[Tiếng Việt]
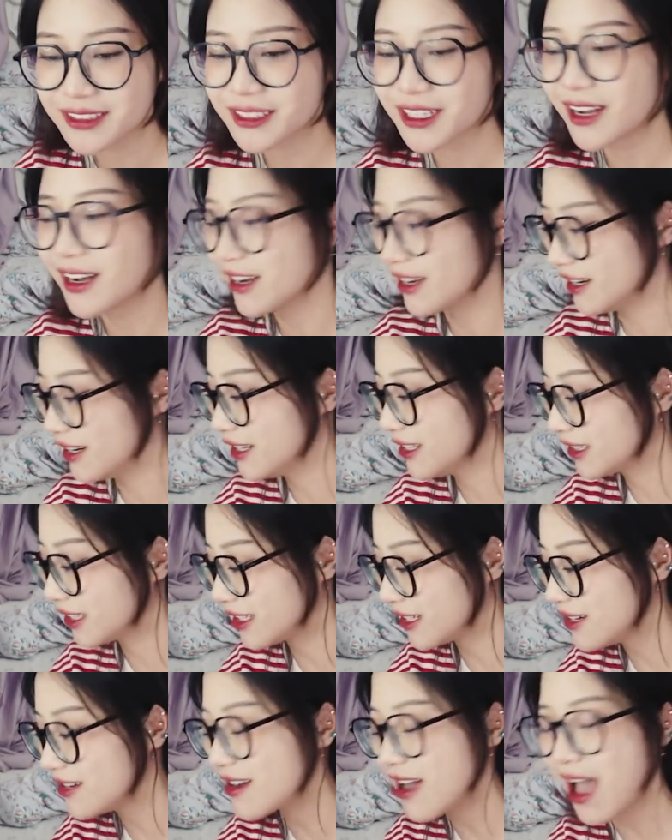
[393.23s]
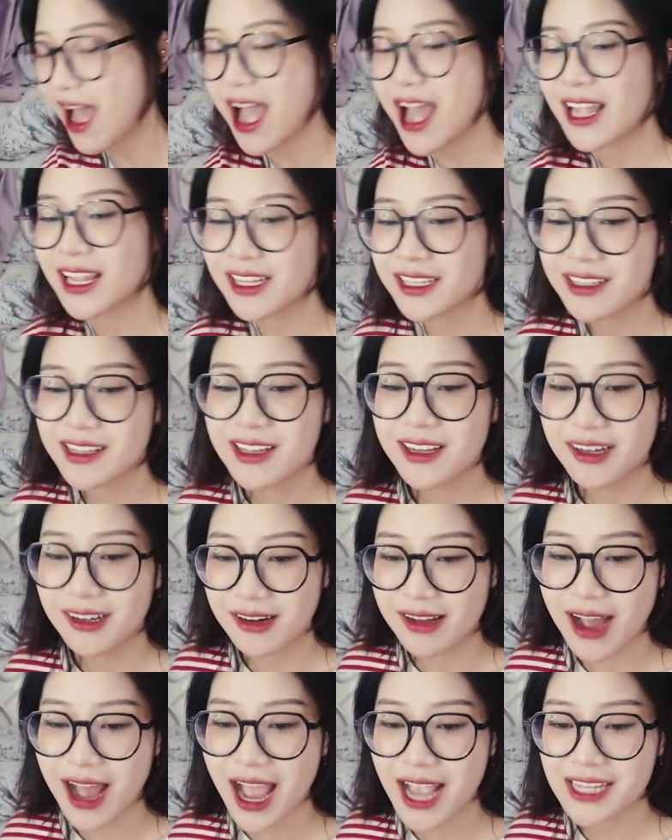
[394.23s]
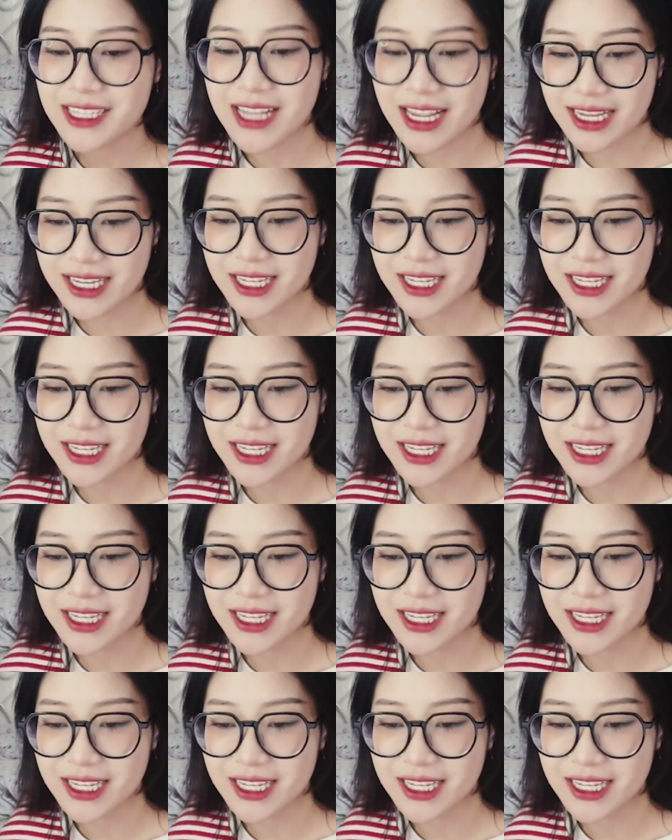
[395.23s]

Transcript: trời ơi tính lừa ai lừa ai vậy